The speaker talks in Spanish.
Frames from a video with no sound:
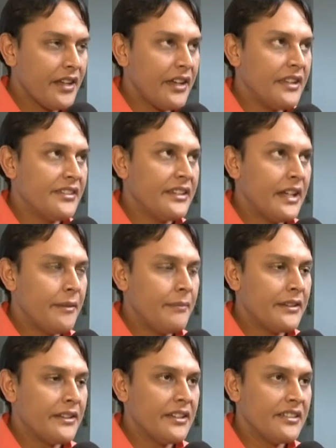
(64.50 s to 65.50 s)
está la
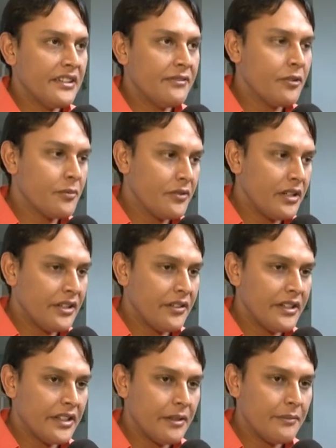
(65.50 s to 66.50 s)
parte que dice formulario
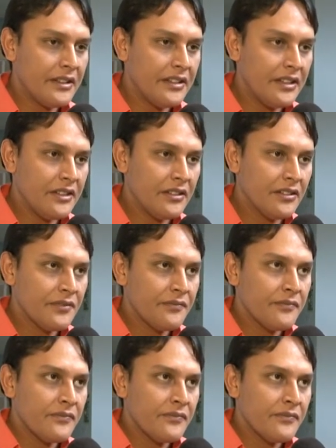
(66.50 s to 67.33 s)
de readmitidos